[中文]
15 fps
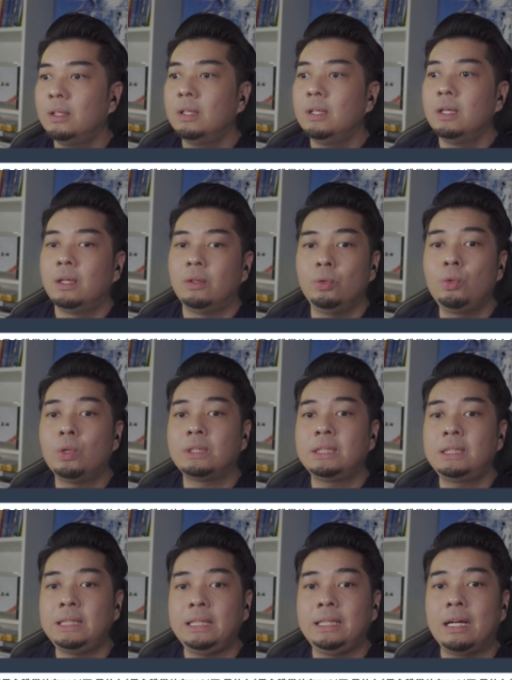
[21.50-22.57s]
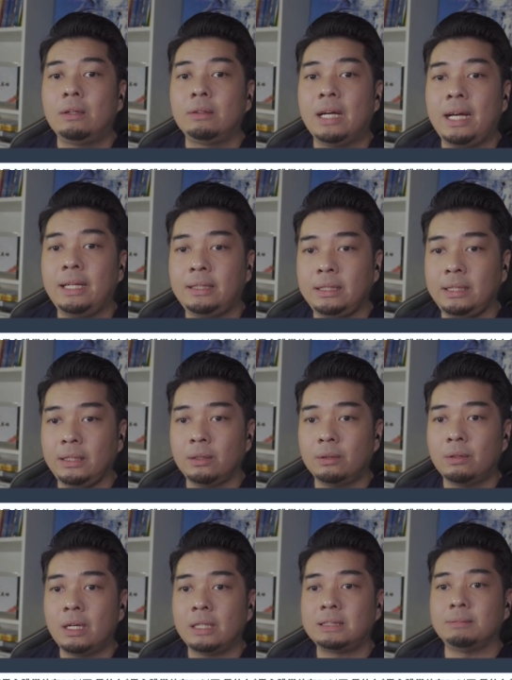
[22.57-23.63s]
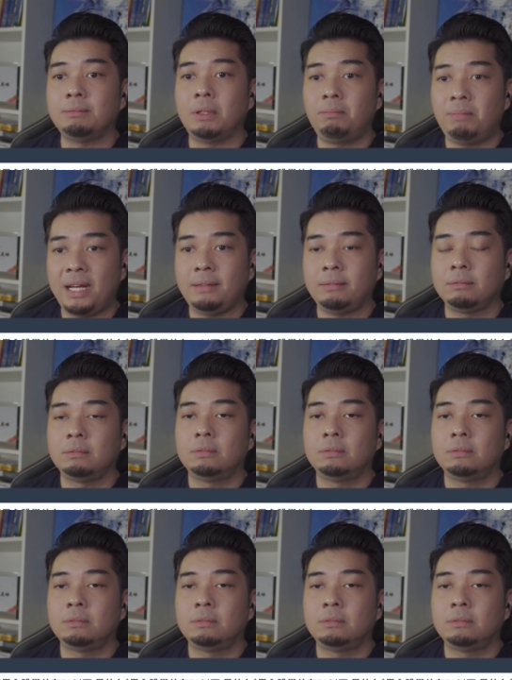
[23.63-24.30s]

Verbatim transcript: 如果是心跳太低的话怎么办？